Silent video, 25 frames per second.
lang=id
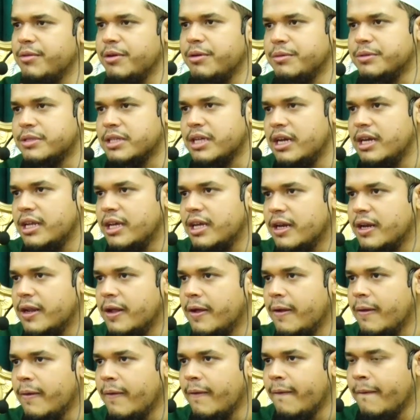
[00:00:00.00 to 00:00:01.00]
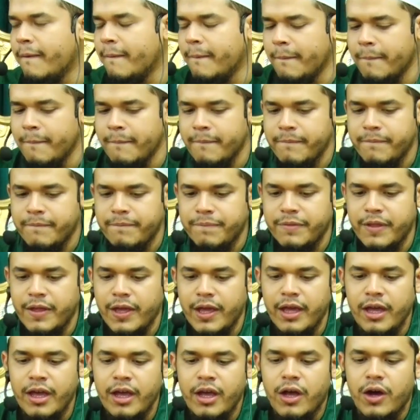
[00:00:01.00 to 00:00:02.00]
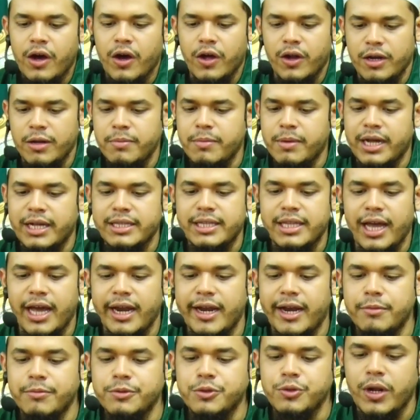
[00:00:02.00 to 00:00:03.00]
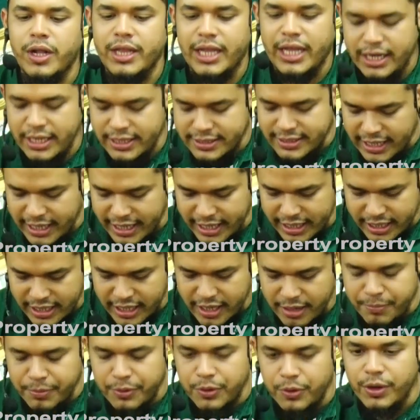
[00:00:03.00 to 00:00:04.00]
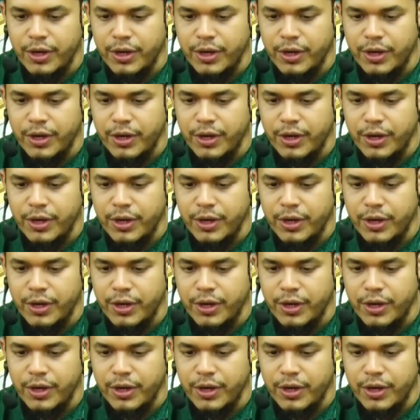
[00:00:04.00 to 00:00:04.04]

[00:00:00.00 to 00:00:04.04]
bapak sekalian. Ya, Allah mengatakan dalam surat An-Nisa ayat 35,